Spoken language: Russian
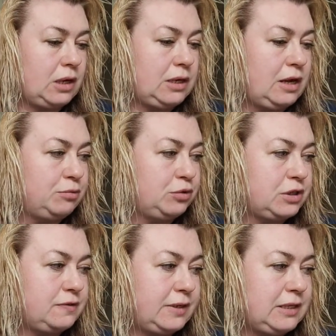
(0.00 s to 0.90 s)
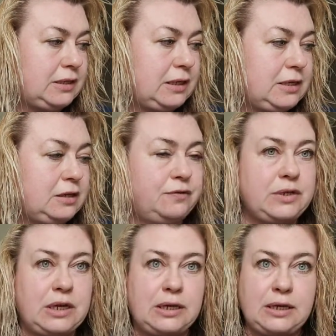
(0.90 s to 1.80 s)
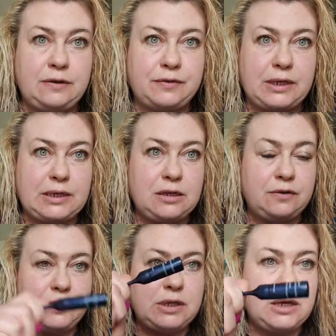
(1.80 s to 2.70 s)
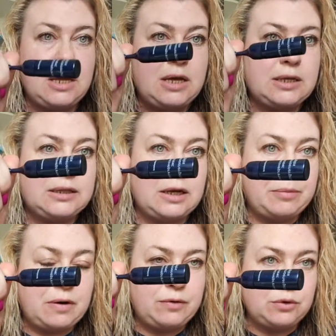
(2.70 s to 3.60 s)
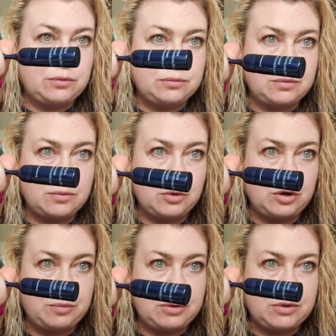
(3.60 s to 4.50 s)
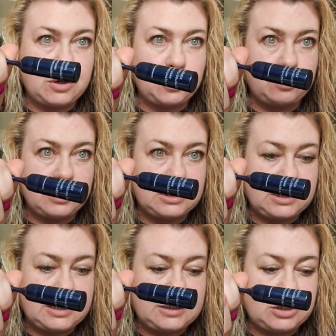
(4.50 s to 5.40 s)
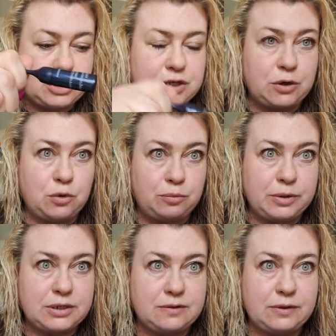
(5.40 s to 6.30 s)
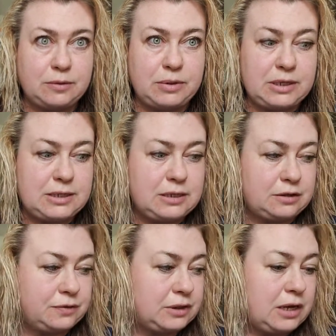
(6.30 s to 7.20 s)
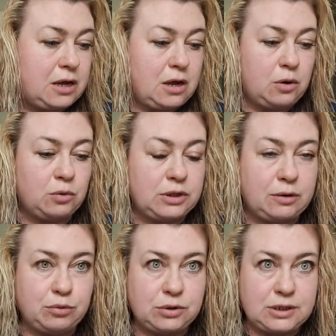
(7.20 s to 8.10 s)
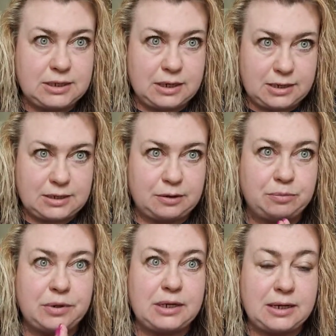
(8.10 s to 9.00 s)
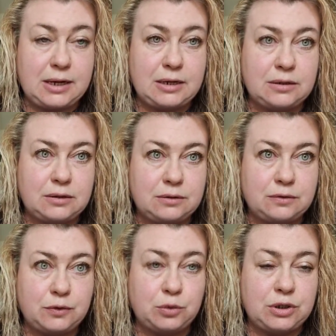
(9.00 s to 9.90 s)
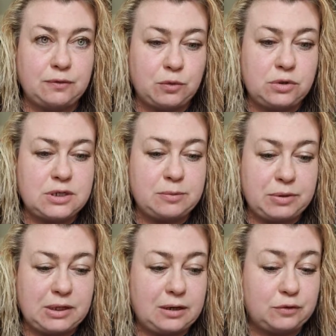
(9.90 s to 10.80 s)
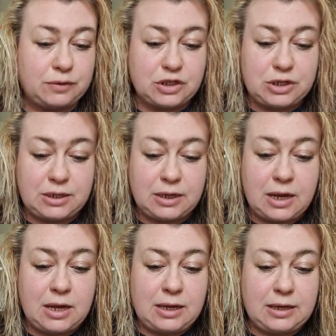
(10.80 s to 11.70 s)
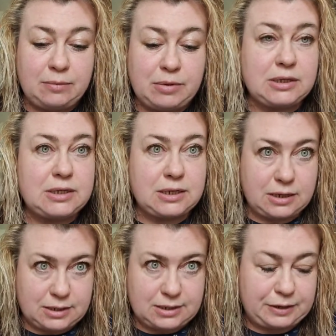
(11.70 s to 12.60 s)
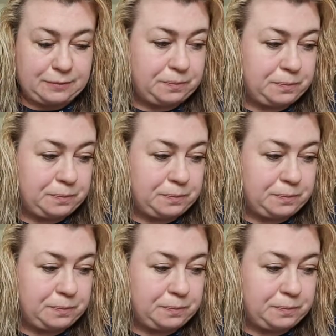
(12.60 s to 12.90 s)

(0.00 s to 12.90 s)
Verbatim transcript: я буду разводить тонирование. И в тонирование добавлю мой любимый хромоэнергетический комплекс, витаминизированный. Он работает с краской, проникает э, внутрь волоса, питает, увлажняет именно с краской.